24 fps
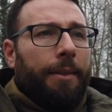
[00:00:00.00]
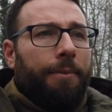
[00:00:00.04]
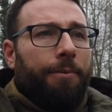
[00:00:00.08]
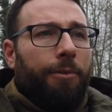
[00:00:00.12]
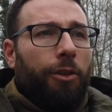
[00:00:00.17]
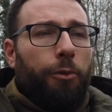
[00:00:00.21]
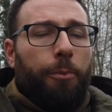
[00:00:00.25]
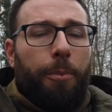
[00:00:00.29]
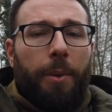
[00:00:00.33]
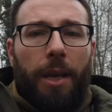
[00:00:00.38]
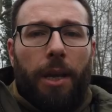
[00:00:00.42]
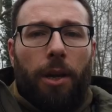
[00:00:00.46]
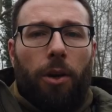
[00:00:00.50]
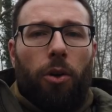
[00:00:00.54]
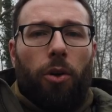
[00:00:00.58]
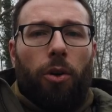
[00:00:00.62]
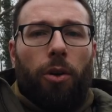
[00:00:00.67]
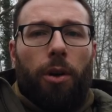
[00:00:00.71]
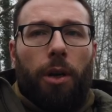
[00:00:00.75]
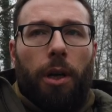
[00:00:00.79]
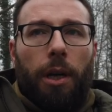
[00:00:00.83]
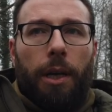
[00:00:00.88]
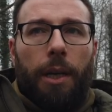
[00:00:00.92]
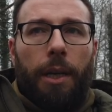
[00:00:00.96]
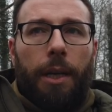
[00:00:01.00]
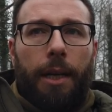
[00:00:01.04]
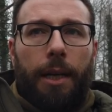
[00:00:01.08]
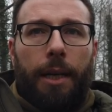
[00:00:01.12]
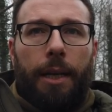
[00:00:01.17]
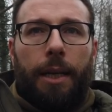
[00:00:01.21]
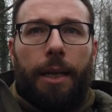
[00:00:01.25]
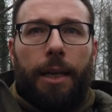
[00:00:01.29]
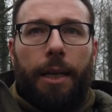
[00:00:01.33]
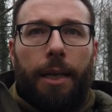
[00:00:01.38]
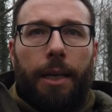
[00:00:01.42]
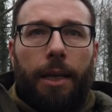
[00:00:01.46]
vi spiego
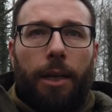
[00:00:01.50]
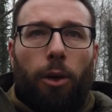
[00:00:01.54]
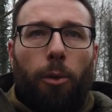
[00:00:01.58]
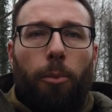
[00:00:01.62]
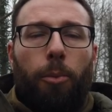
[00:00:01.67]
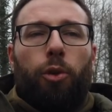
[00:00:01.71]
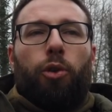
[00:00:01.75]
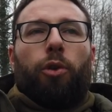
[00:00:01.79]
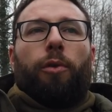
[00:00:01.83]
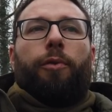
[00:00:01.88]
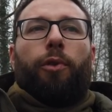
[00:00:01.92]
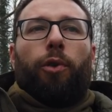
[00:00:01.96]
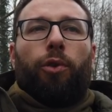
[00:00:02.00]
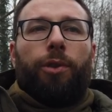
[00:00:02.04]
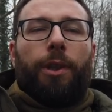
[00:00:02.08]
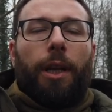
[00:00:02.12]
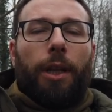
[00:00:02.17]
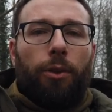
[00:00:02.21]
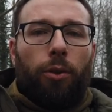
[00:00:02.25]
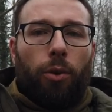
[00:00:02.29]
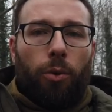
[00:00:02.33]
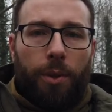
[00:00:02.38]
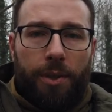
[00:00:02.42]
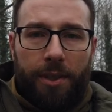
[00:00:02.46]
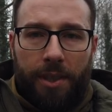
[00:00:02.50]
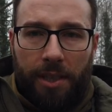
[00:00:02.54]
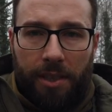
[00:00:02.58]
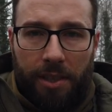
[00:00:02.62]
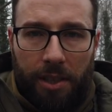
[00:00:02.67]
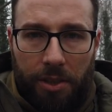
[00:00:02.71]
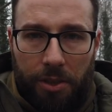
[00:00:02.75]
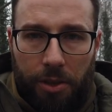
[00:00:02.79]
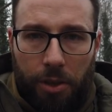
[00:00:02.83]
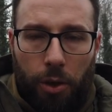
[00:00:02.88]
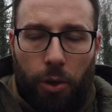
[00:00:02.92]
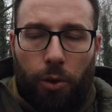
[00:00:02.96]
eh, come sto affrontando questa
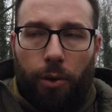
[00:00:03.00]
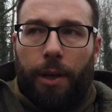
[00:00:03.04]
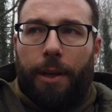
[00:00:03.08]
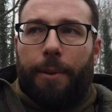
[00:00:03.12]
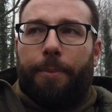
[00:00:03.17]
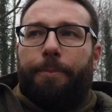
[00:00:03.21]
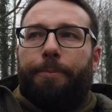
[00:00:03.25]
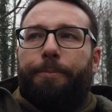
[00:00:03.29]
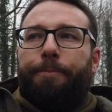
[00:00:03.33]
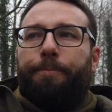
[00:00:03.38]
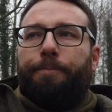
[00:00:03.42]
sessione.